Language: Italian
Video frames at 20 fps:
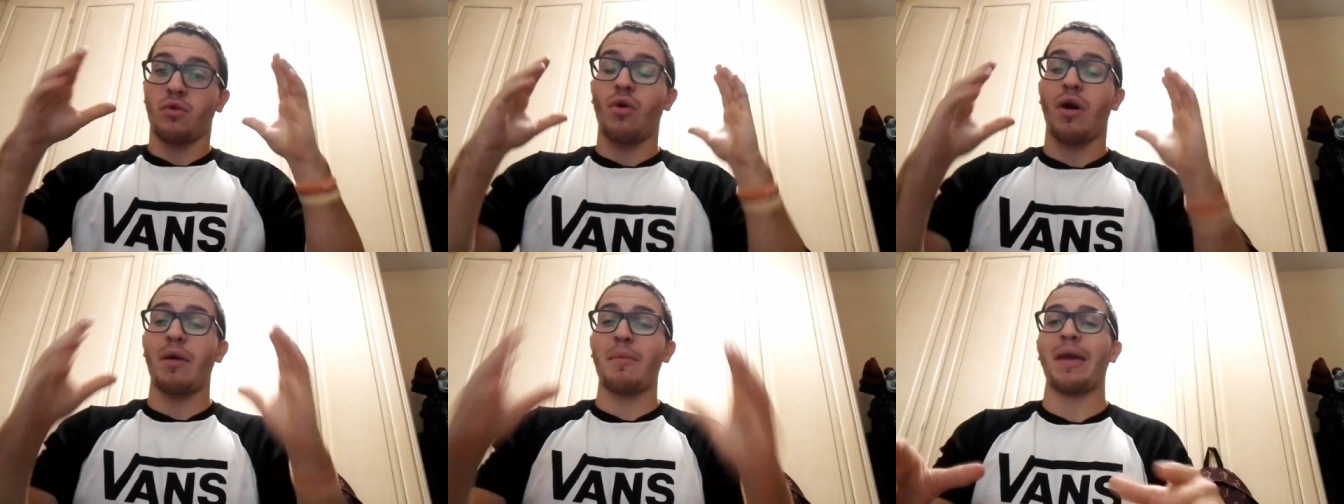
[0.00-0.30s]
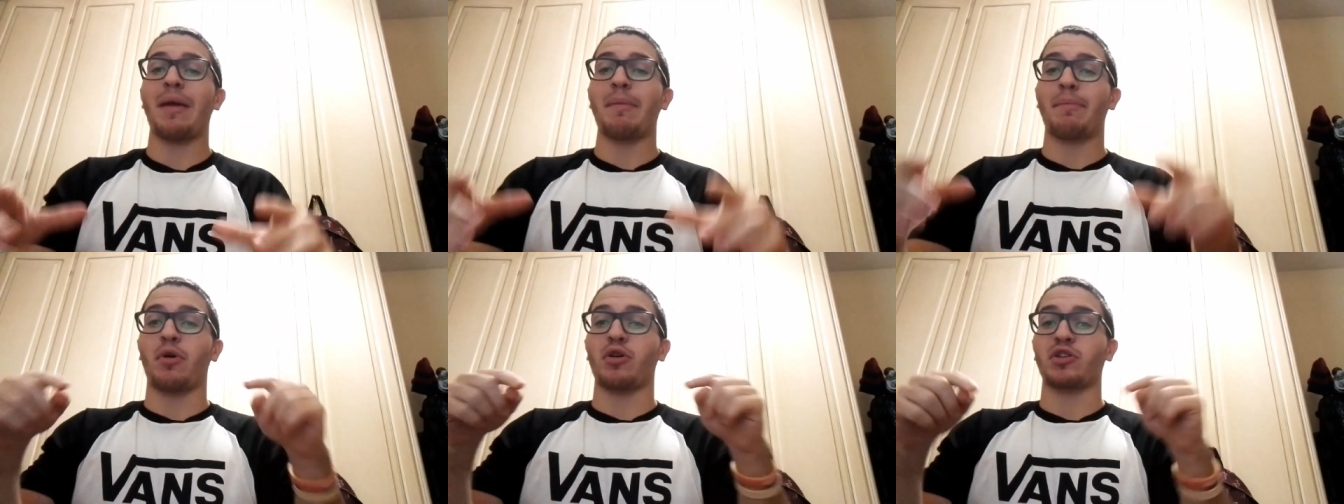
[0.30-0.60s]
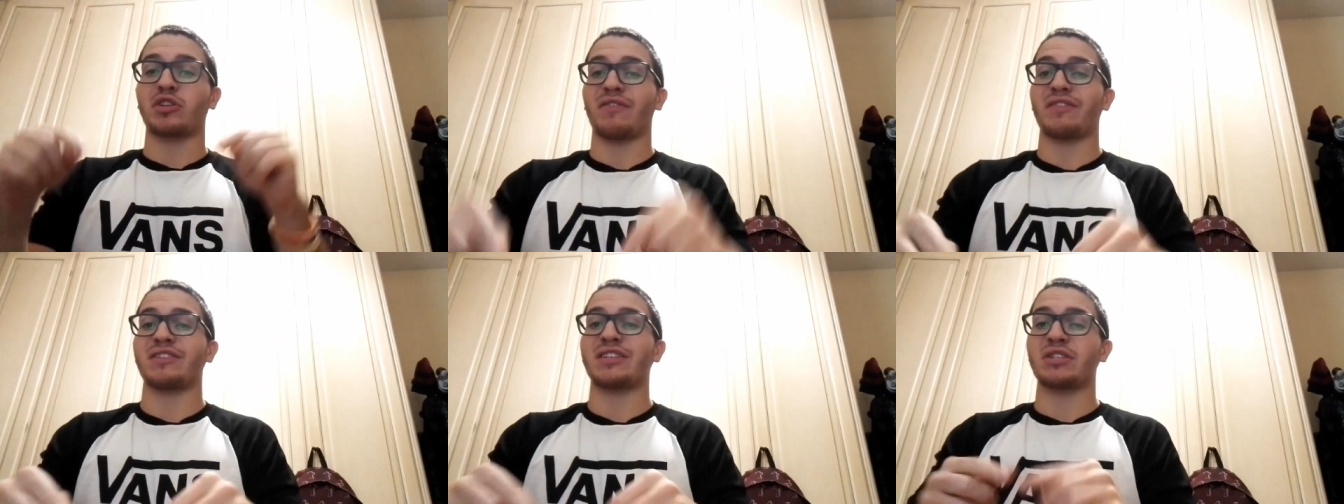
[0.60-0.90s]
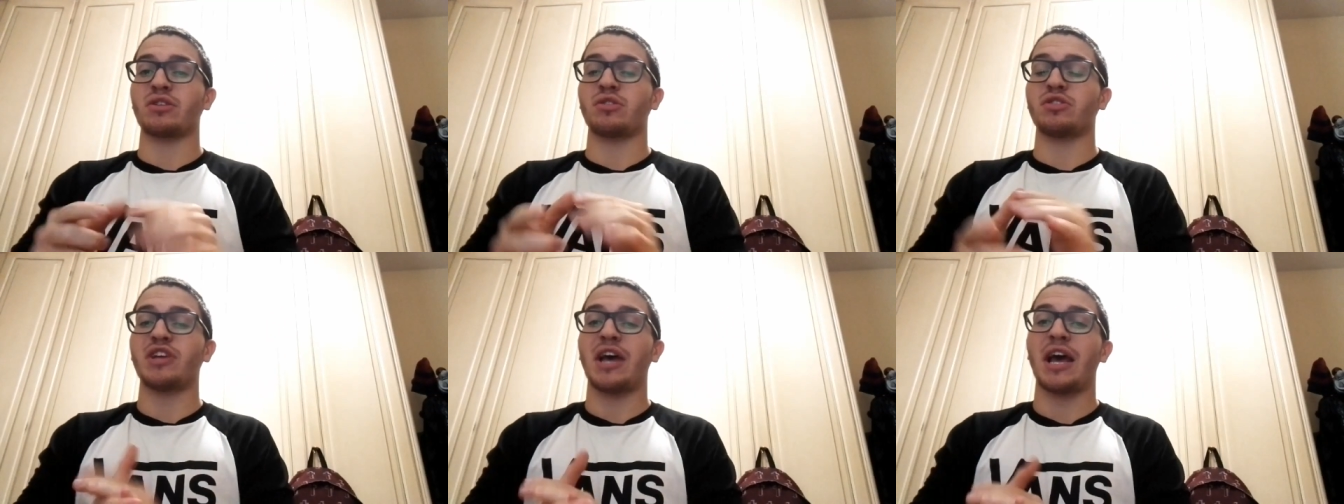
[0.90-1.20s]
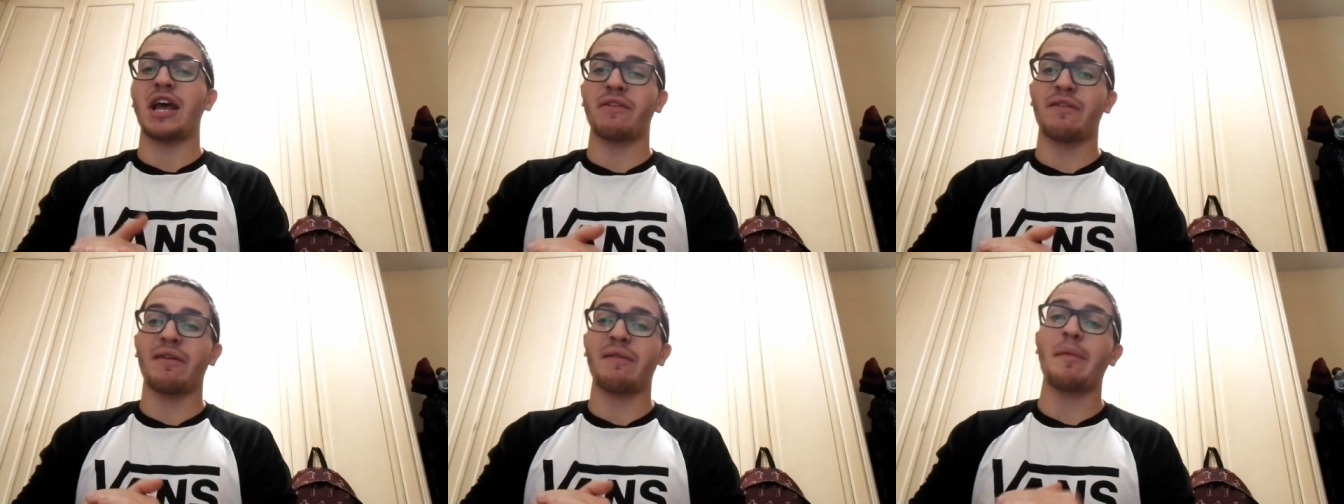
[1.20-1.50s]
Quame porta in vantaggio il
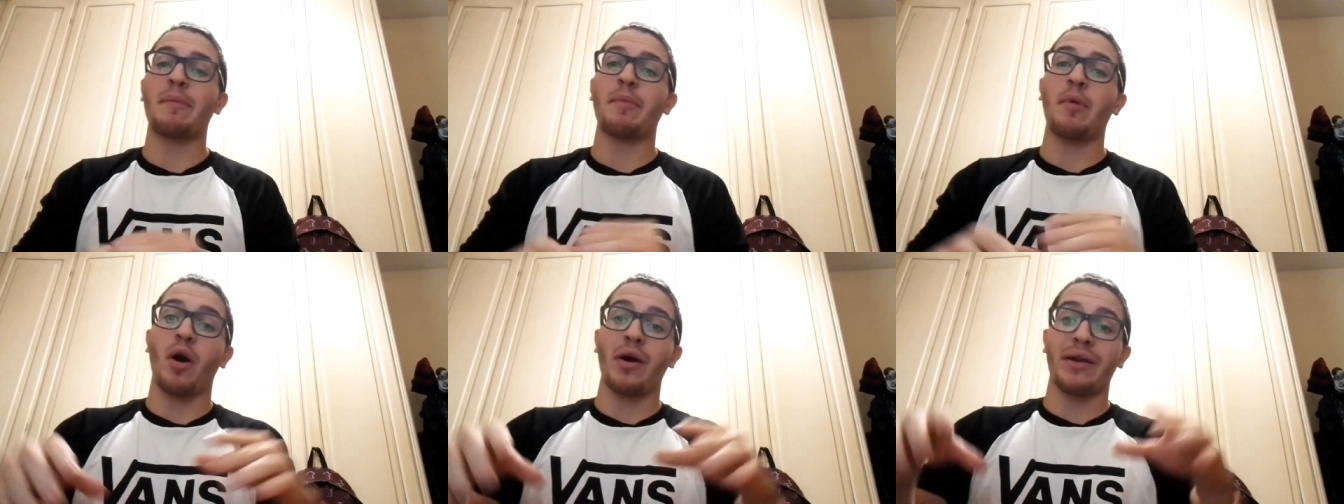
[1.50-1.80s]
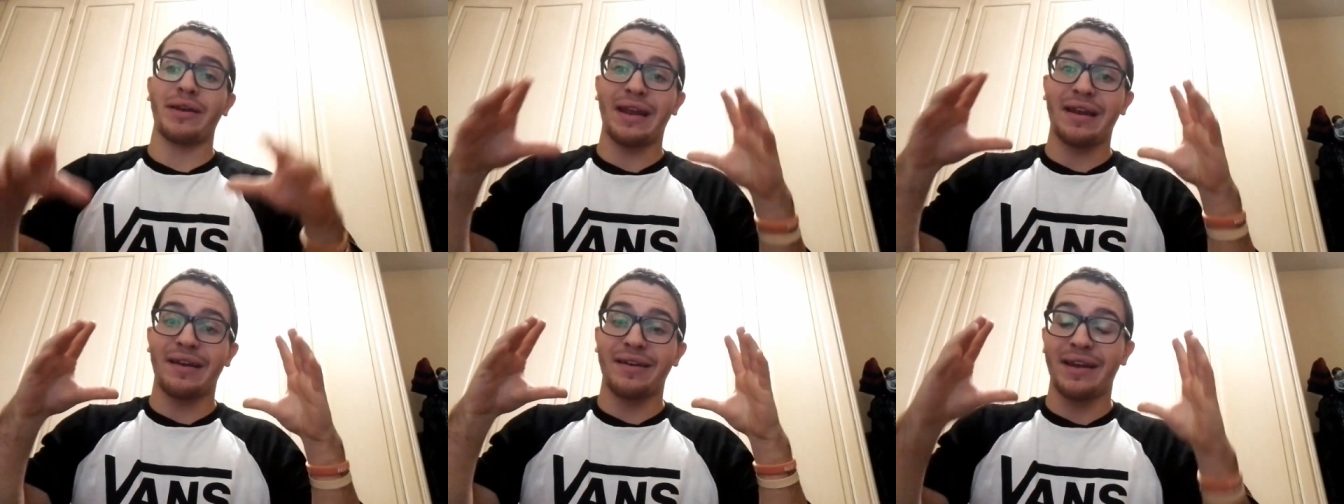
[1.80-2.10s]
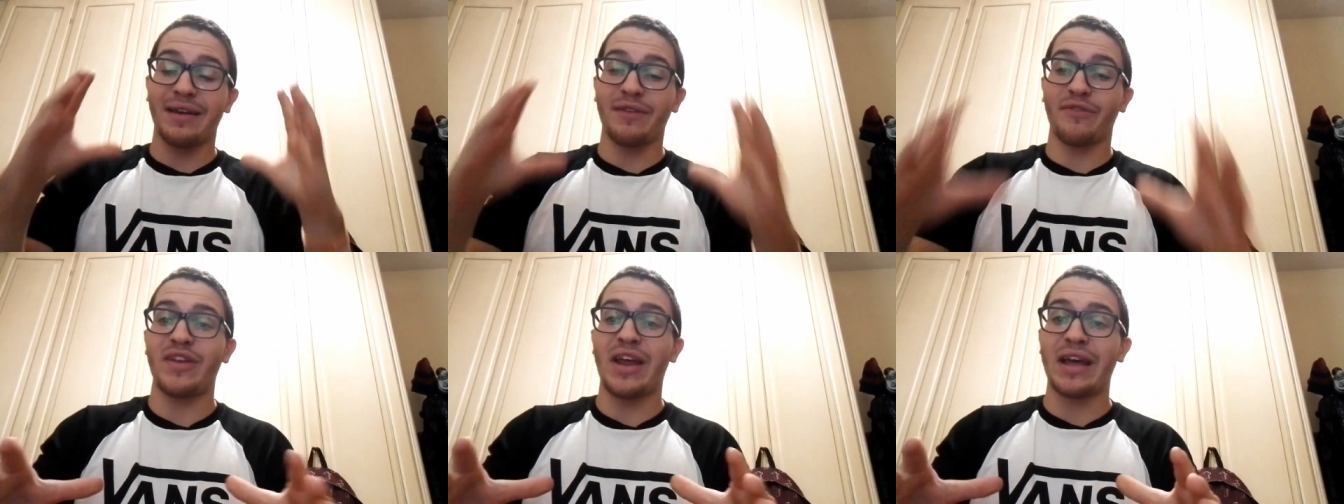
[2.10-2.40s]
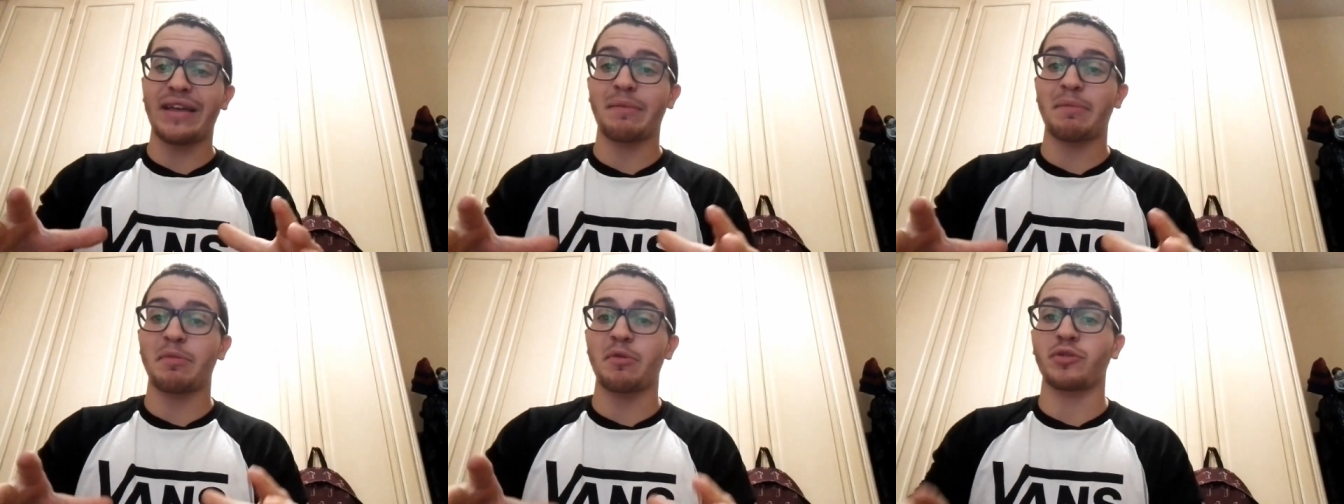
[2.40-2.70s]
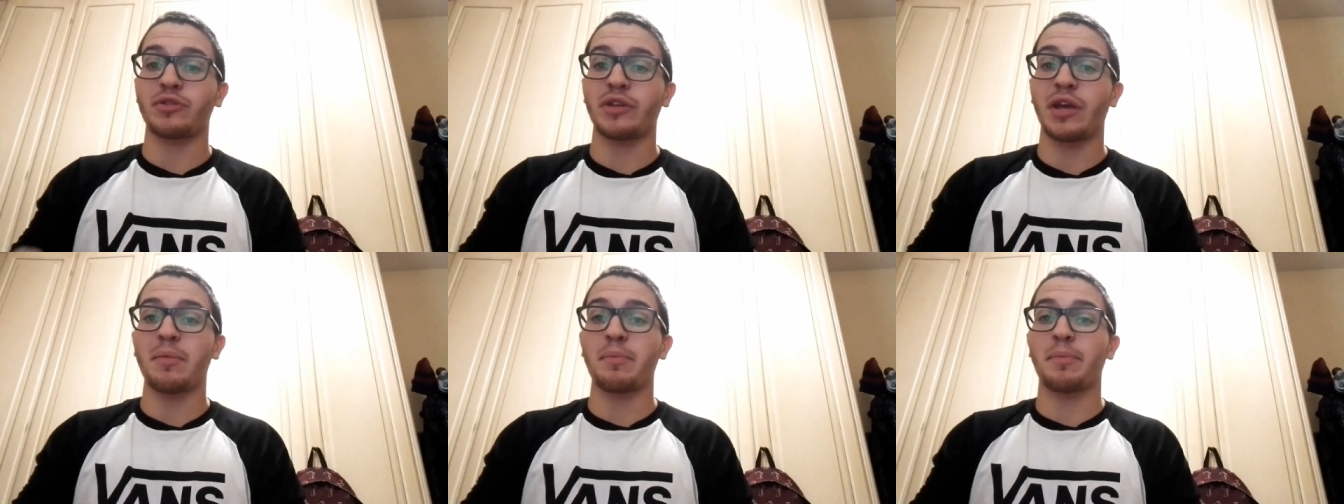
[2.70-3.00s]
Genova, ma poi nel, nel, finale del
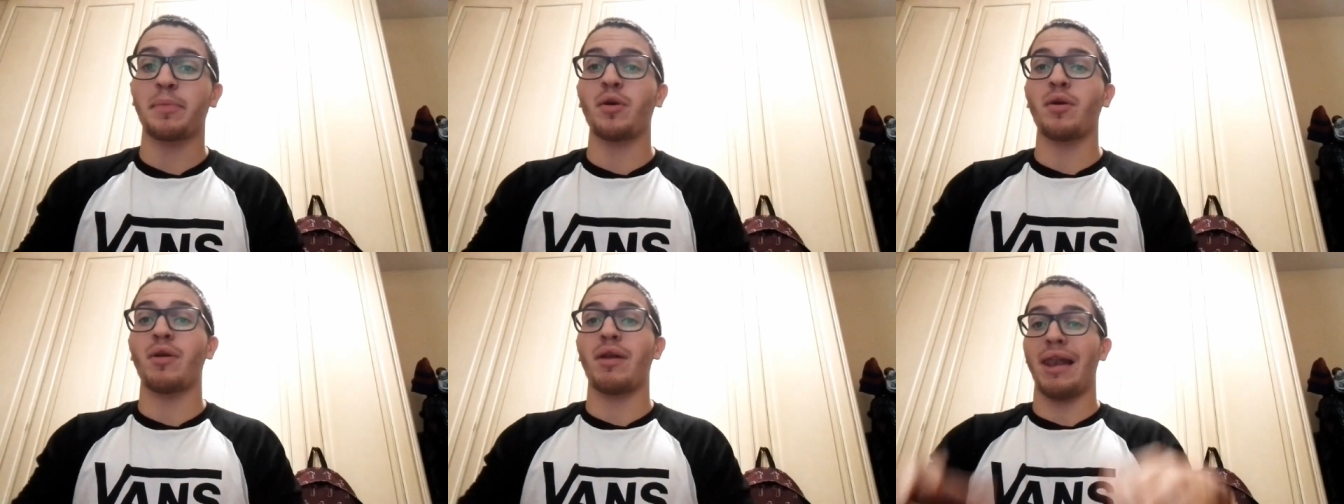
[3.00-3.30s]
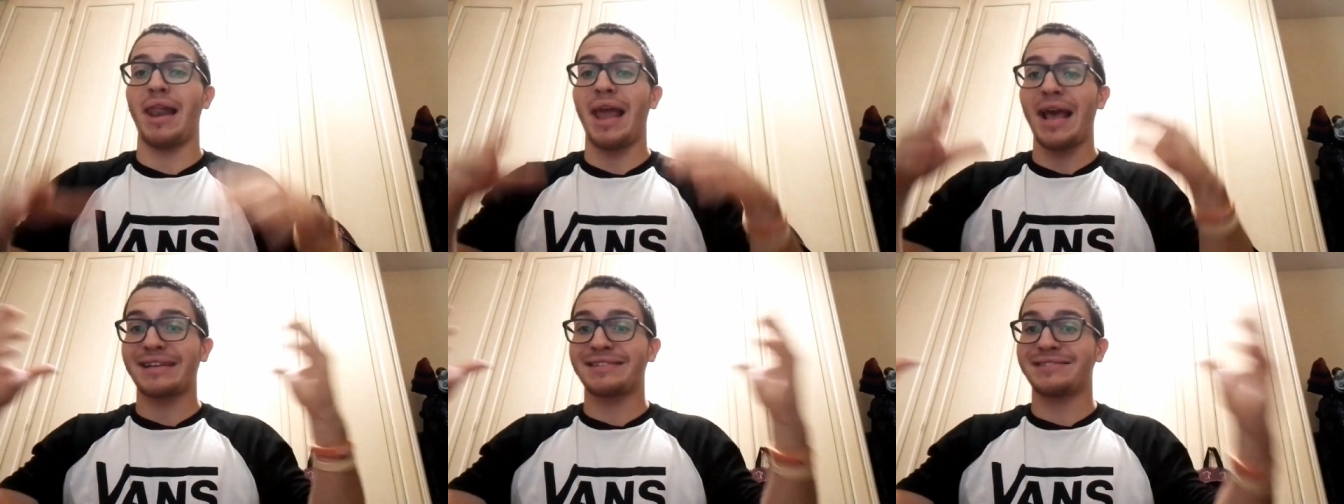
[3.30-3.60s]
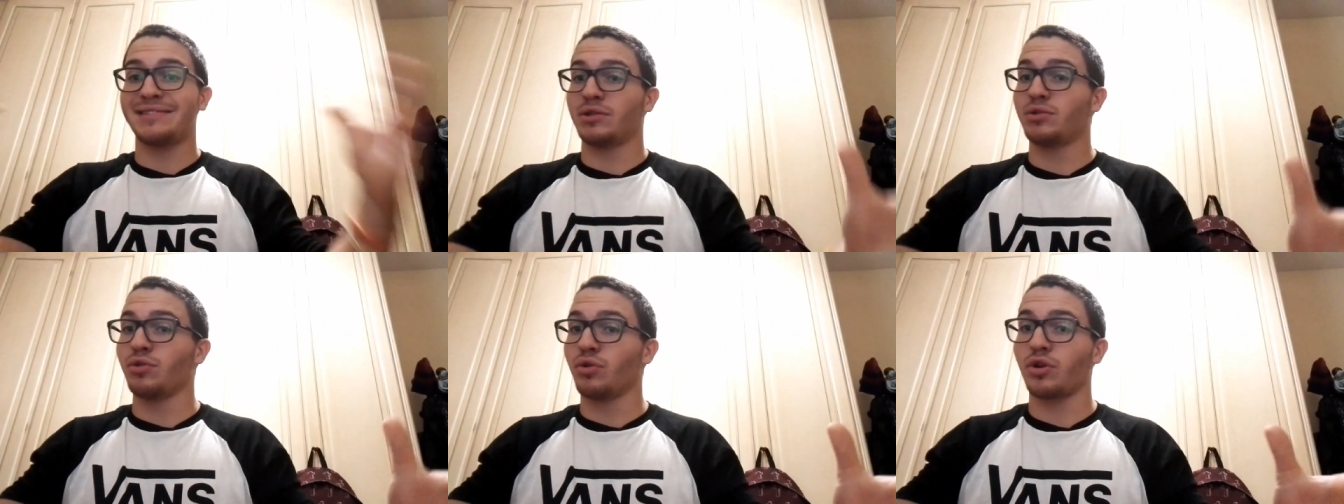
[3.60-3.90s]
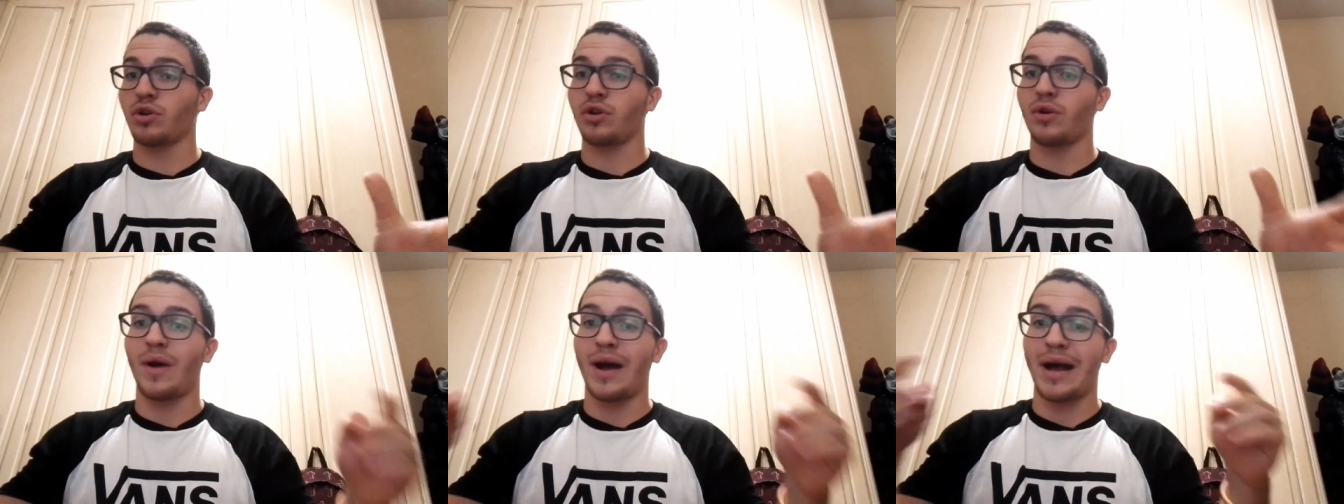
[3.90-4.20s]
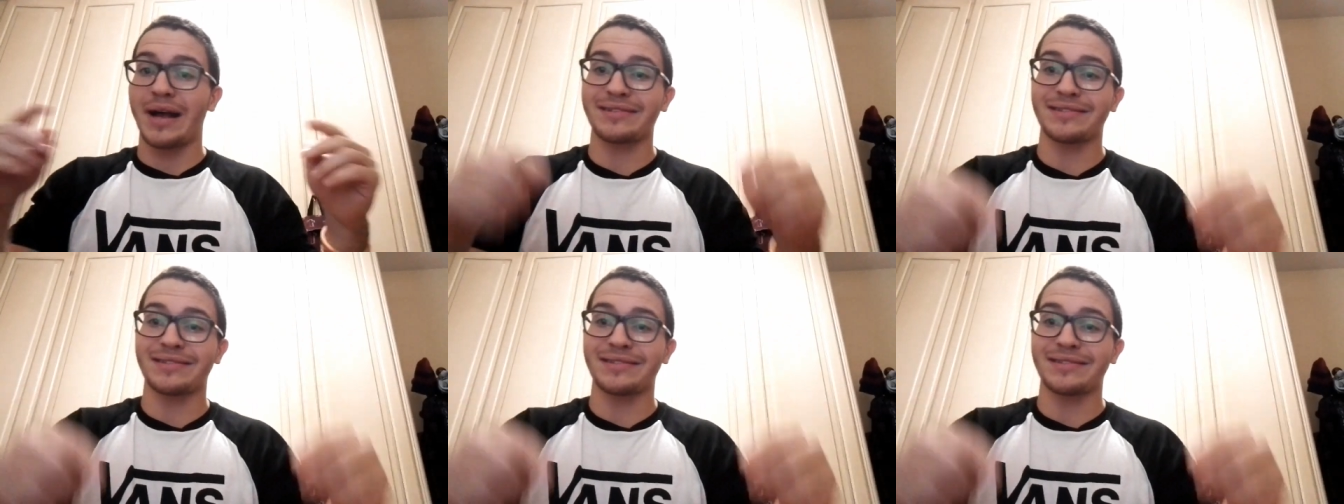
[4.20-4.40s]
primo tempo l'ex di turno